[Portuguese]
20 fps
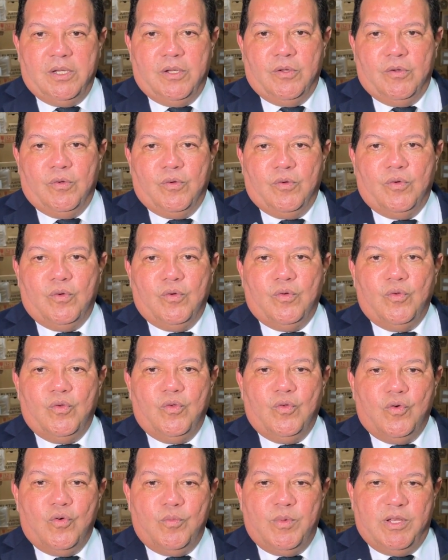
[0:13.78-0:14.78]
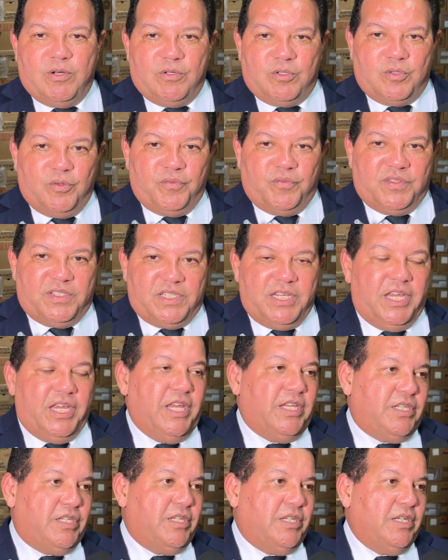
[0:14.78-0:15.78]
um número
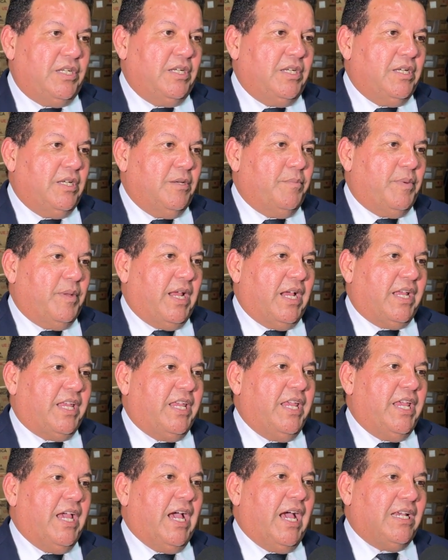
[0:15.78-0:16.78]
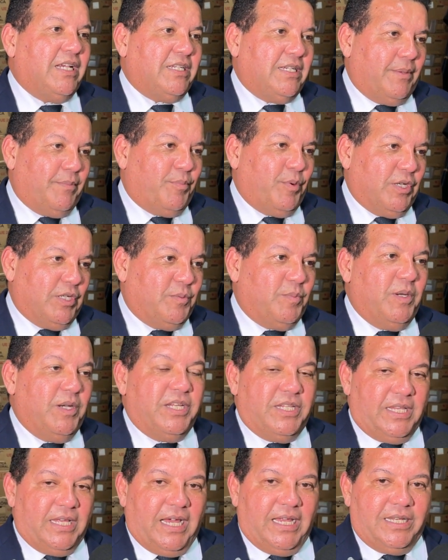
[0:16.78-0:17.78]
suficiente para que haja a
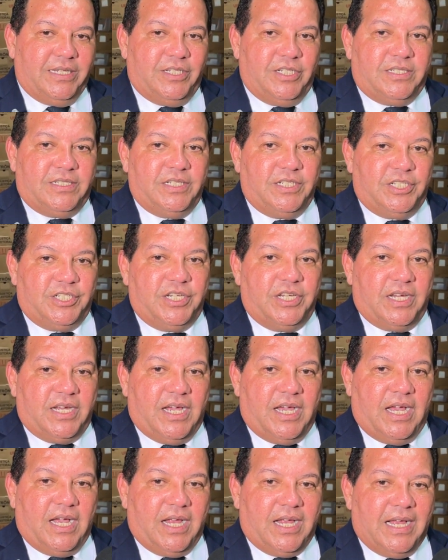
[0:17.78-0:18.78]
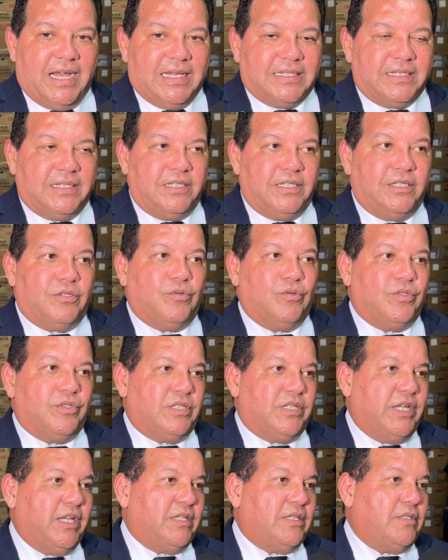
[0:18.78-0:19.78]
possibilidade de se chegar à casa de
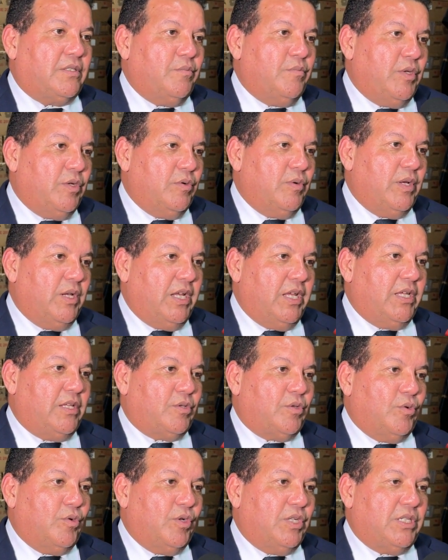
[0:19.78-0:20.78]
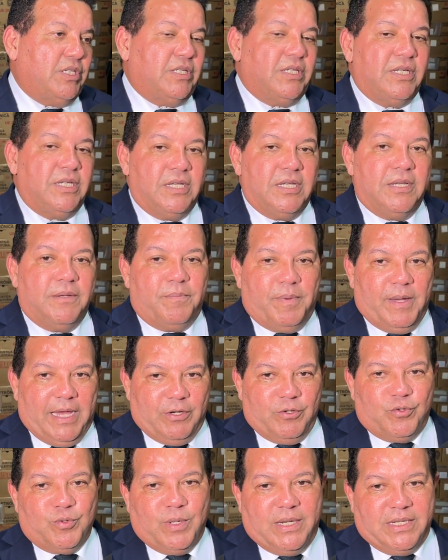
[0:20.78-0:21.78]
200 mil eleitores
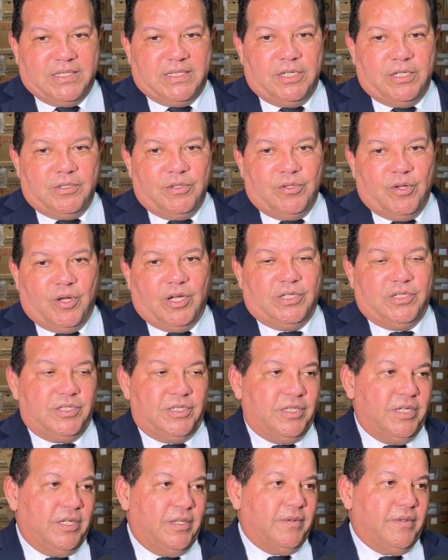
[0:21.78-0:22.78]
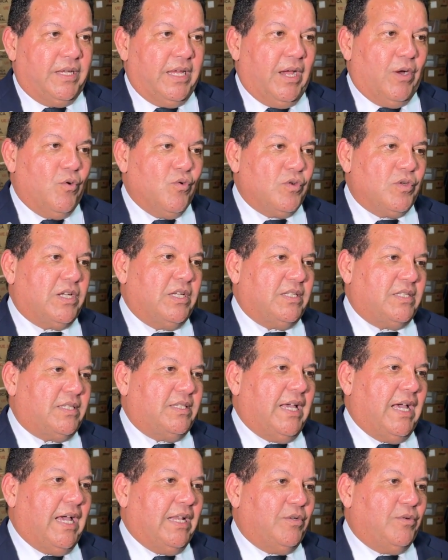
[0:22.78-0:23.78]
para o Juazeiro do Norte, que é a única
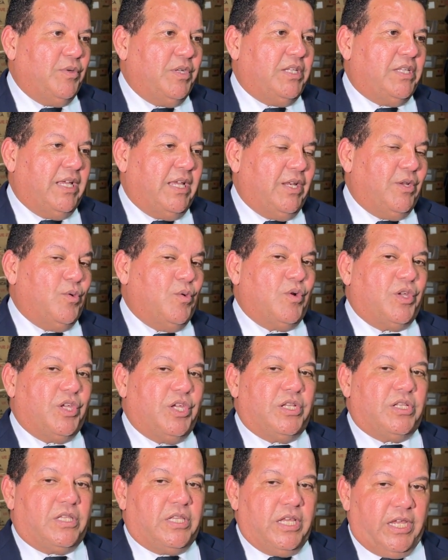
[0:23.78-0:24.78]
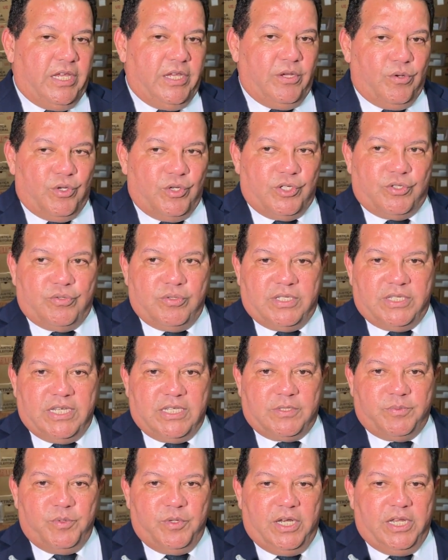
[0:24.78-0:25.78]
cidade do interior que tem hoje
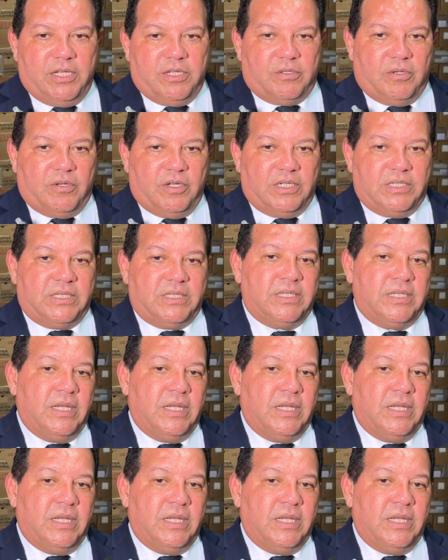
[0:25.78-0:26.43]
200 mil eleitores,